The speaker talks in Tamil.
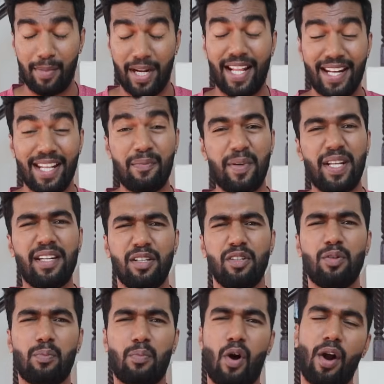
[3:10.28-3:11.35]
நம்ம நிறைய பேர்
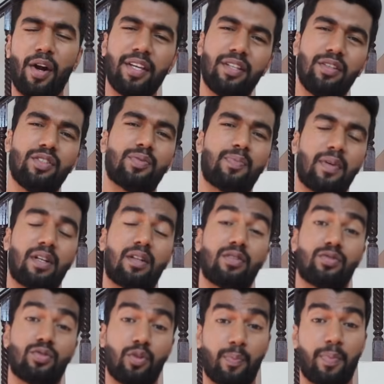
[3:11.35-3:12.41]
இன்னும் பாடிக்கு யூஸ்
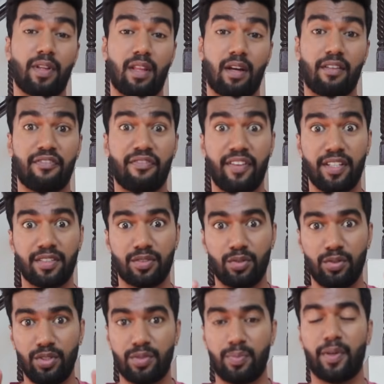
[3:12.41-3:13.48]
பண்ணுற சோப்பை தான்
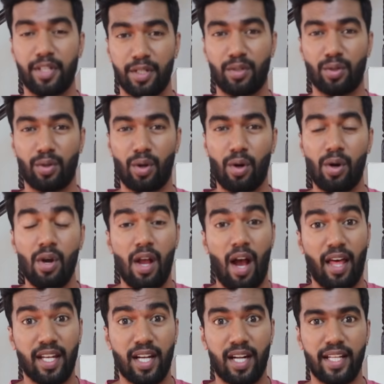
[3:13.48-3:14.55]
ஃபேஸ்க்கும் யூஸ் பண்ணிகிட்ருக்கோம்
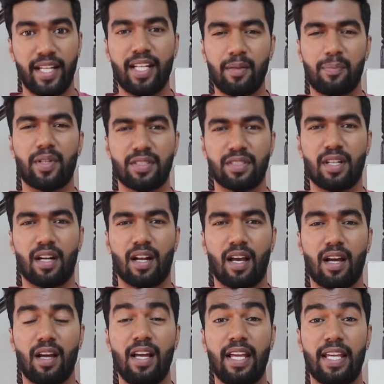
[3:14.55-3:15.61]
அதனால் என்ன
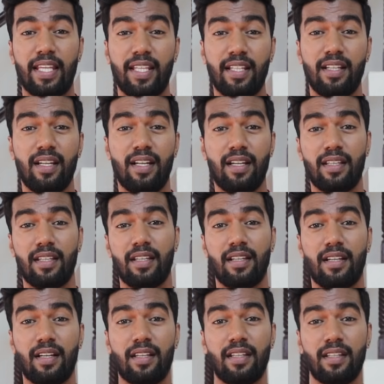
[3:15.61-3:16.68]
பிரச்சனைனா இங்கே
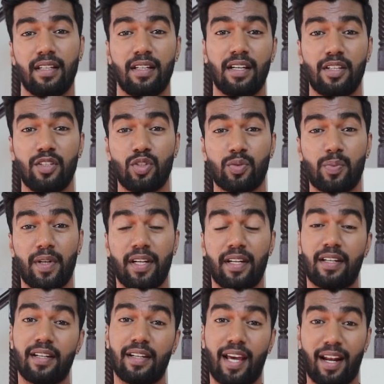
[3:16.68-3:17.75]
இங்கே இங்கே யூஸ்
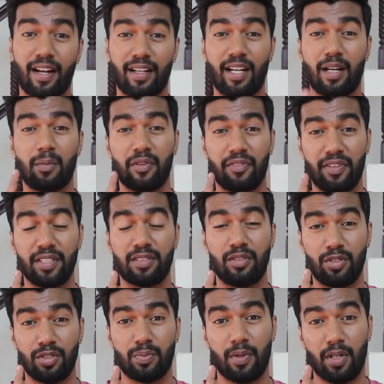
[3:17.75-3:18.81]
பண்ணிவிட்டு டேரெக்டாக நம்ம
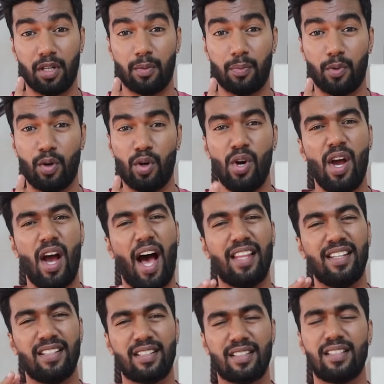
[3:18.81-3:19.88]
ஃபேஸில் யூஸ் பண்ணுறப்போ
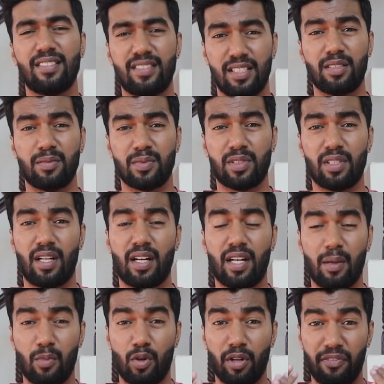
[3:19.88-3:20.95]
அதில் இருக்க
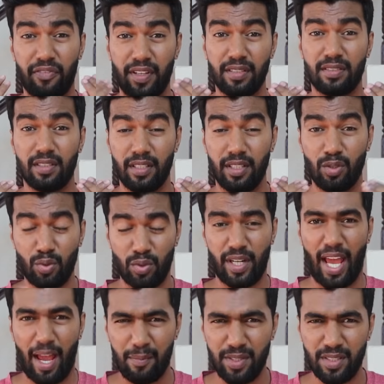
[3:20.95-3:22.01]
ஜெர்ம்ஸ்லாம் நம்மளோட ஃபேஸை
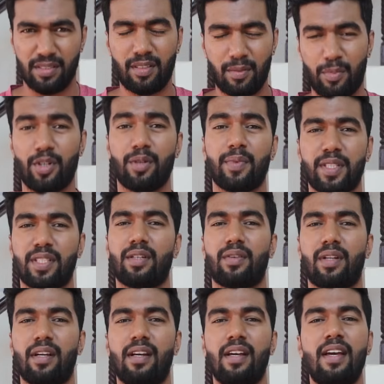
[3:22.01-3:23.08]
இன்னும் டேமேஜ் தான் பண்ணுமே
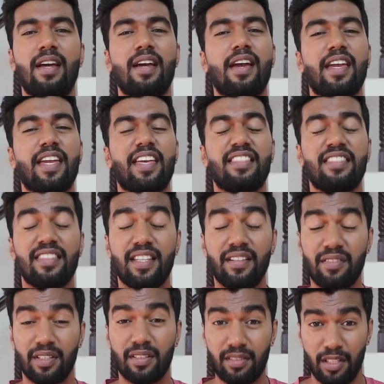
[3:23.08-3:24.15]
தவிர எந்த
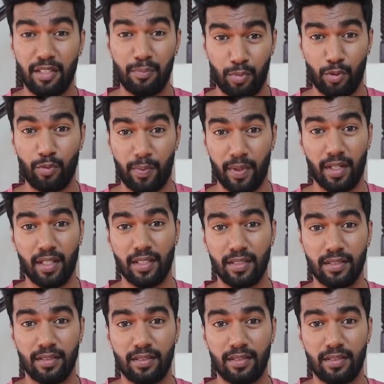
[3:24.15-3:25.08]
விதத்தில் இம்ப்ரூவ் பண்ணாது